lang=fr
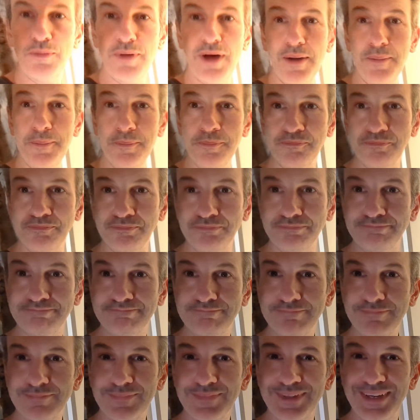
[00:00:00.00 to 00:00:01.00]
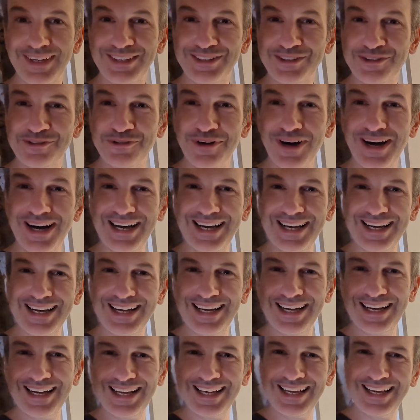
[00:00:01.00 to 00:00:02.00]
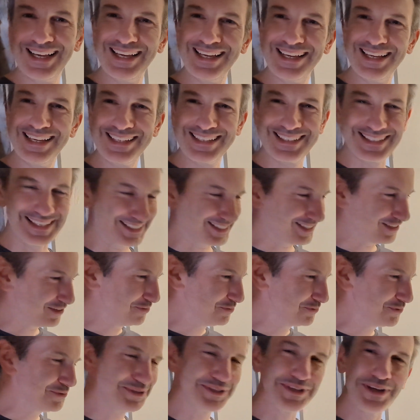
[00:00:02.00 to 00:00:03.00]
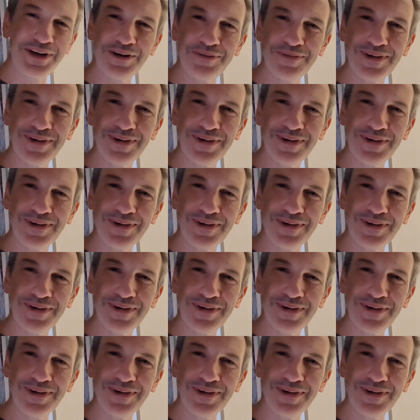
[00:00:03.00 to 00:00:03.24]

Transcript: bain. Et tu vois, ça s'allume tout seul